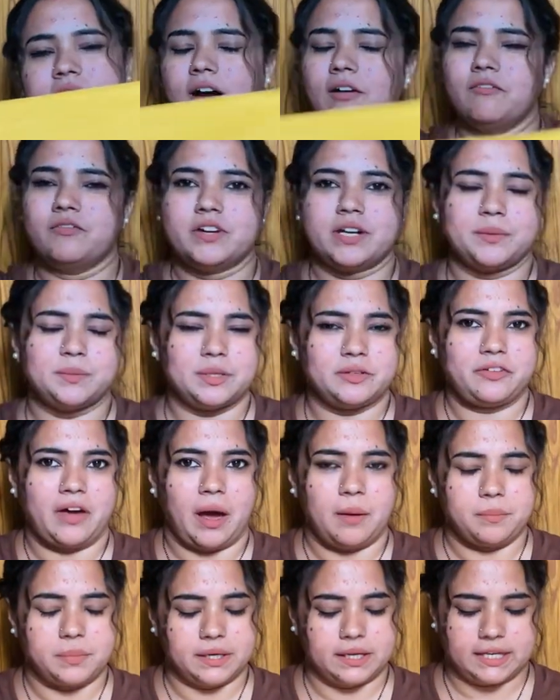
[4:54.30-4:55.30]
कंफर्टेबल
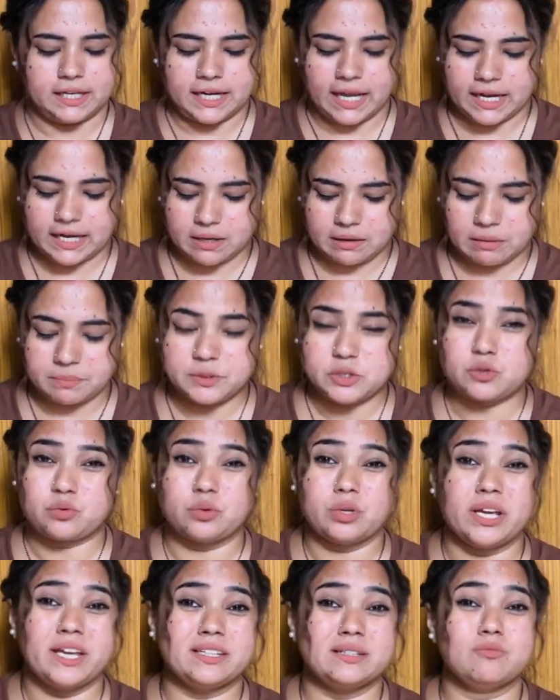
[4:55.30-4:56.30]
फैब्रिक है लाइक like, आप इसको
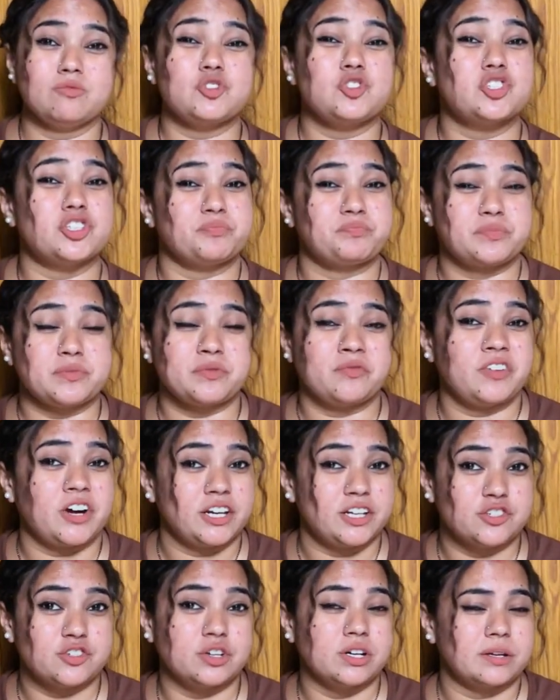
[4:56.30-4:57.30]
ना एकदम वो चिपचुप
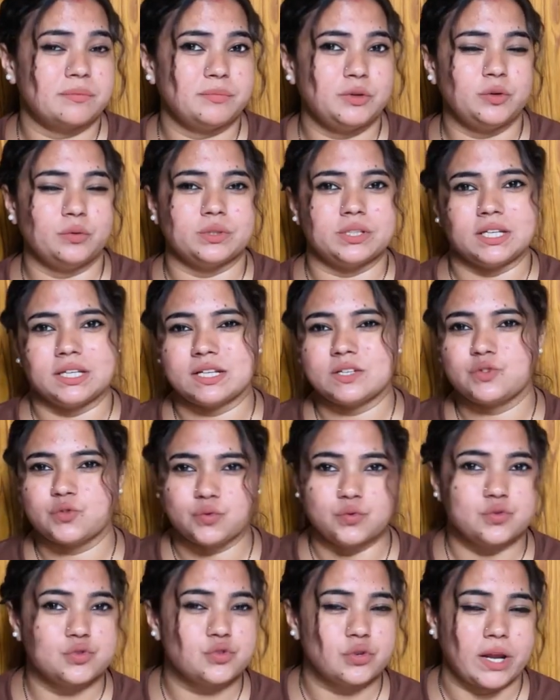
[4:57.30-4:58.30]
वाली जो गर्मी होती है ना
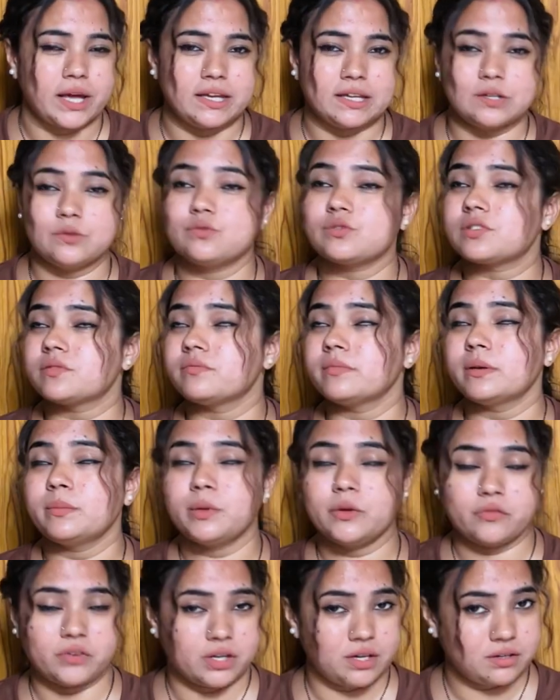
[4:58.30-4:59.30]
जून जुलाई की उसमें
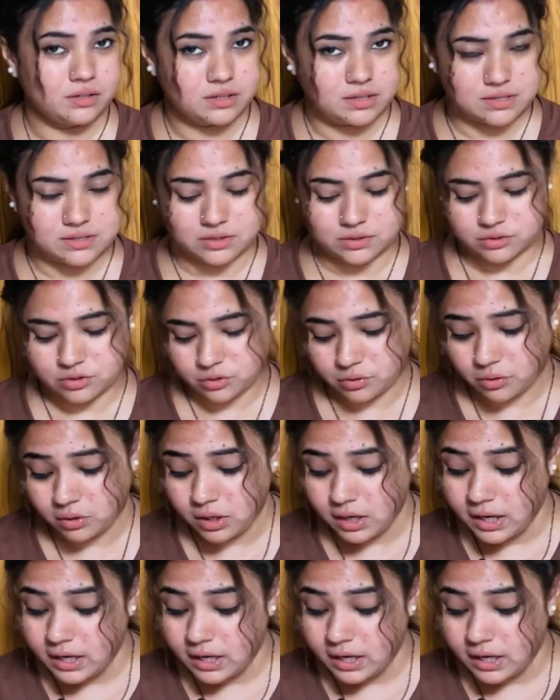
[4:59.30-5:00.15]
भी वेयर कर सकते हो